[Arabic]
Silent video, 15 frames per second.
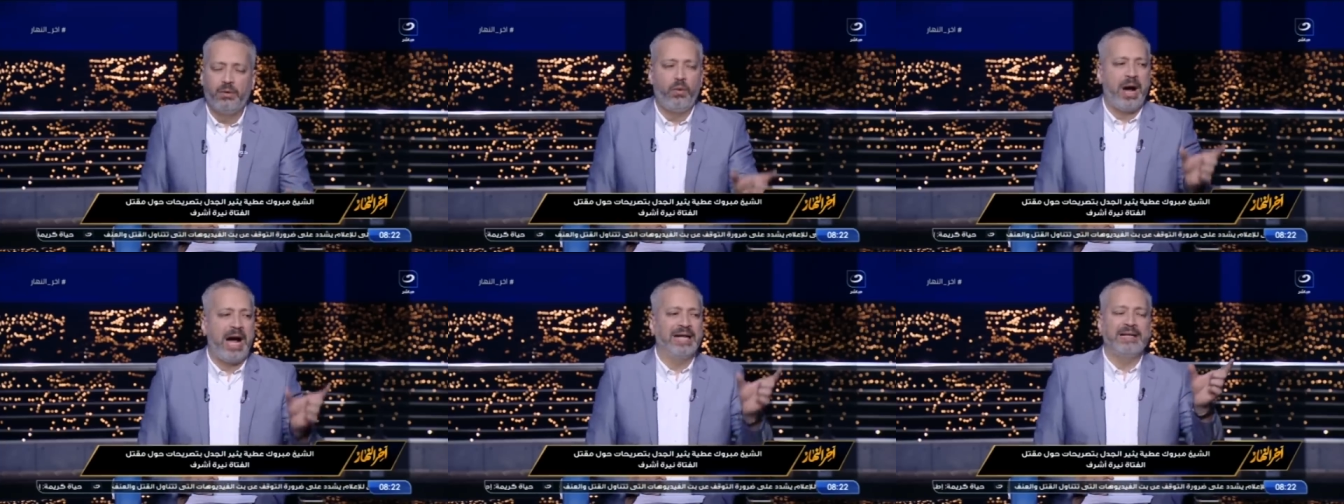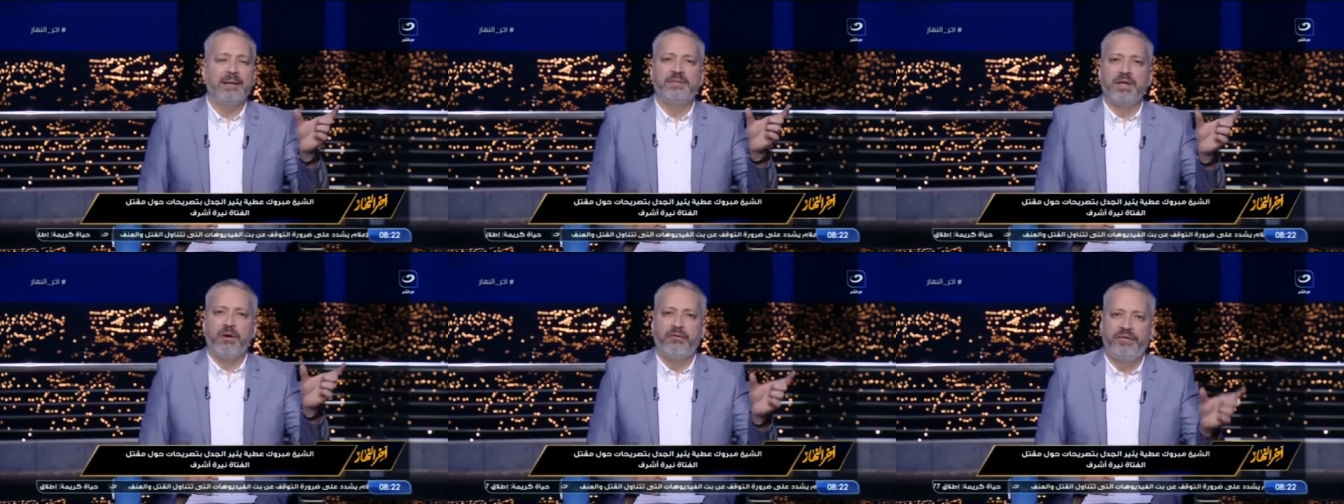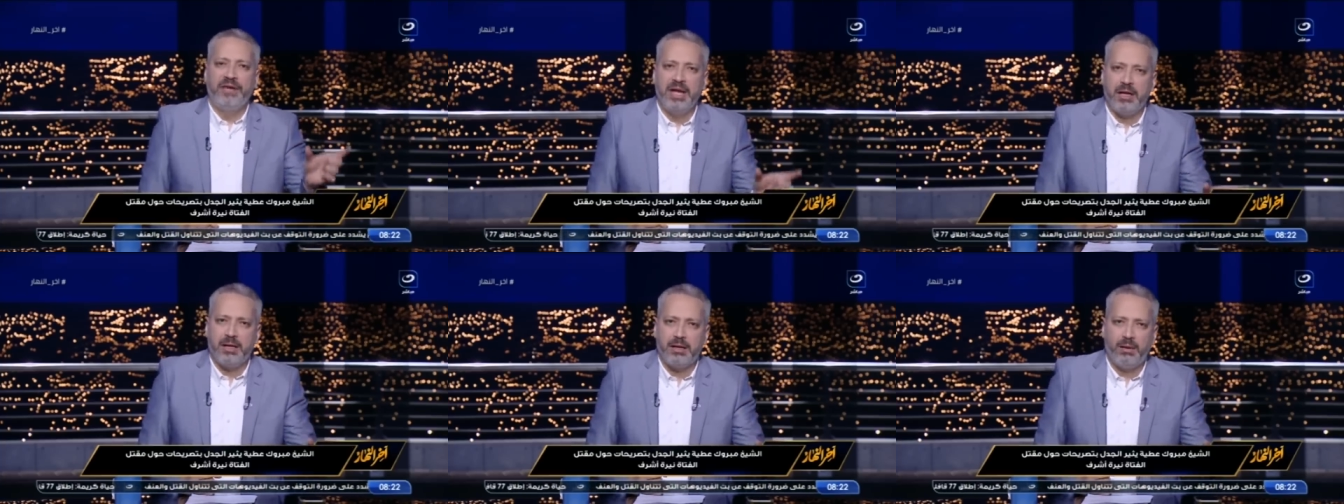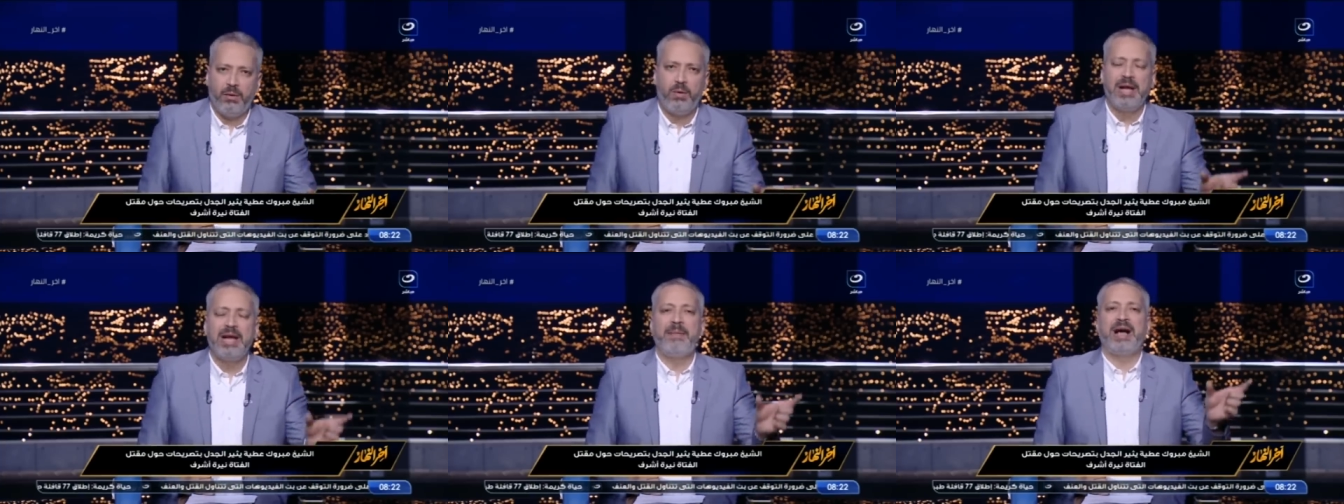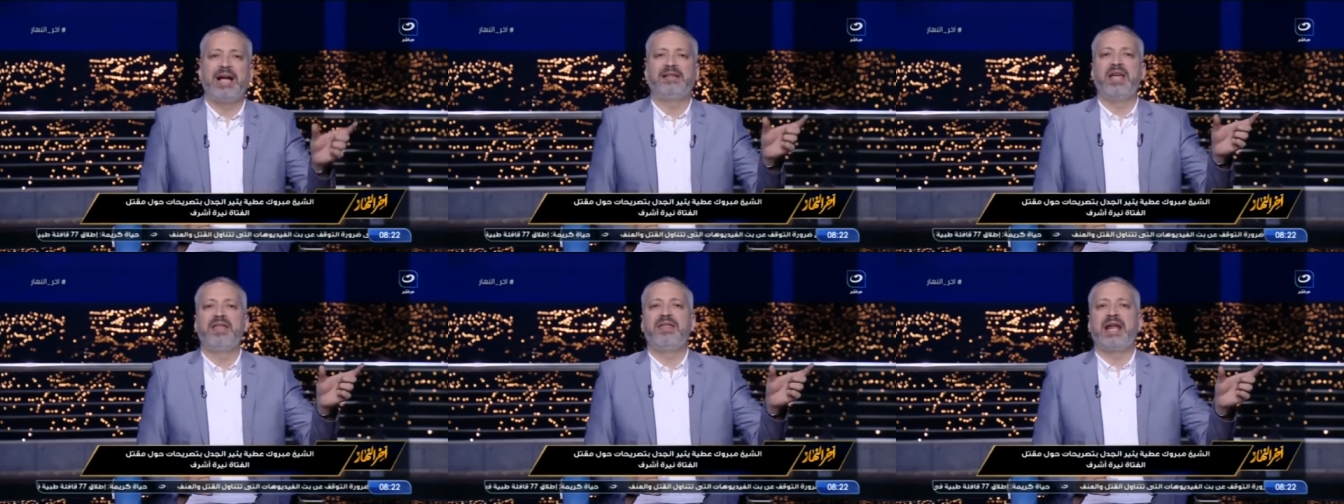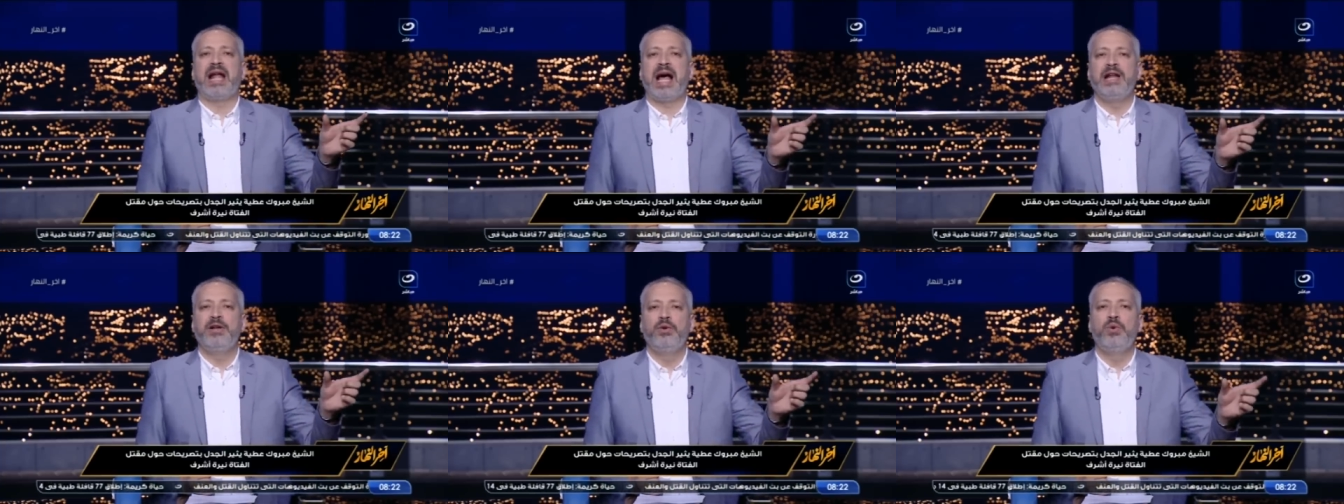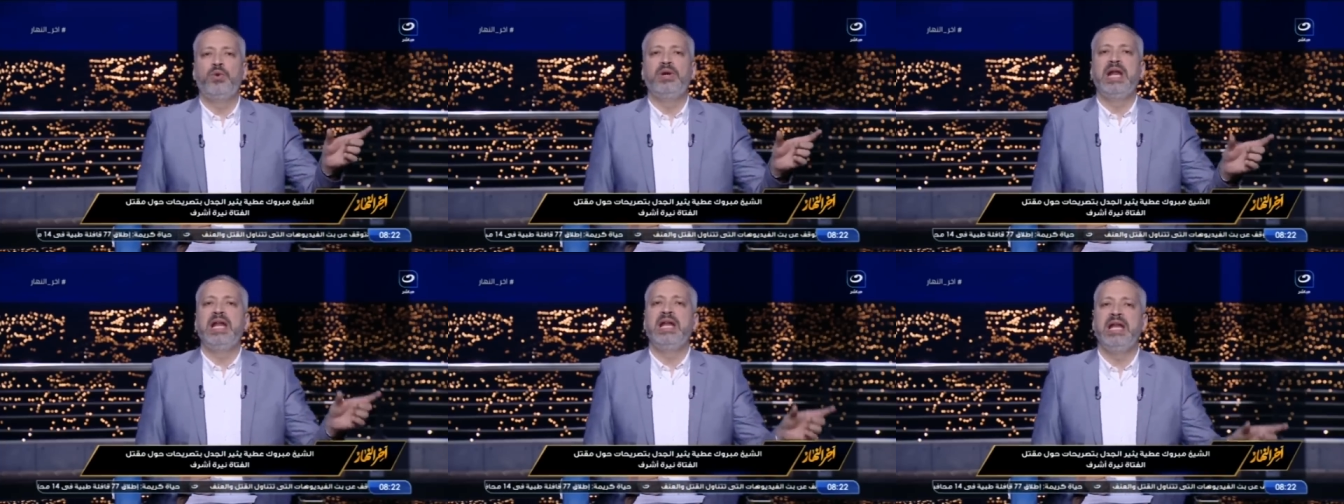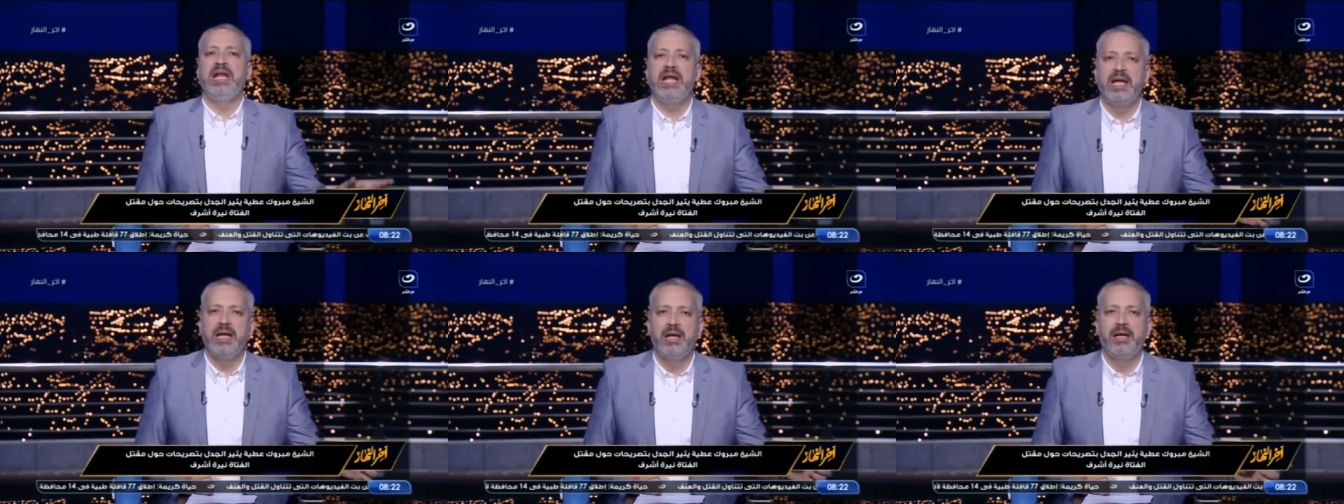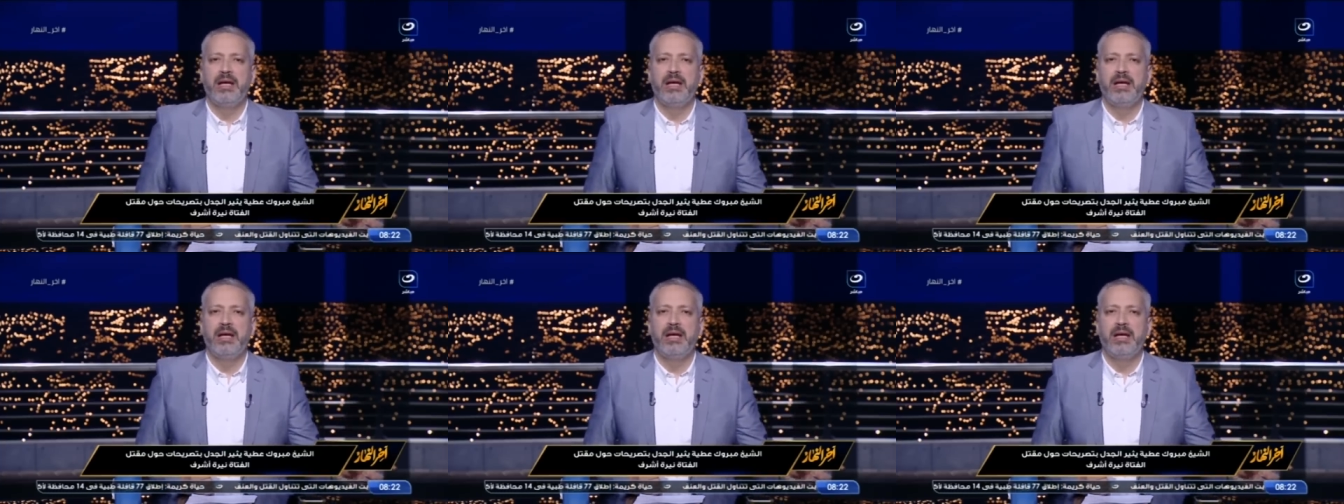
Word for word: وعدم توفيق وانا بعتذر عنه للي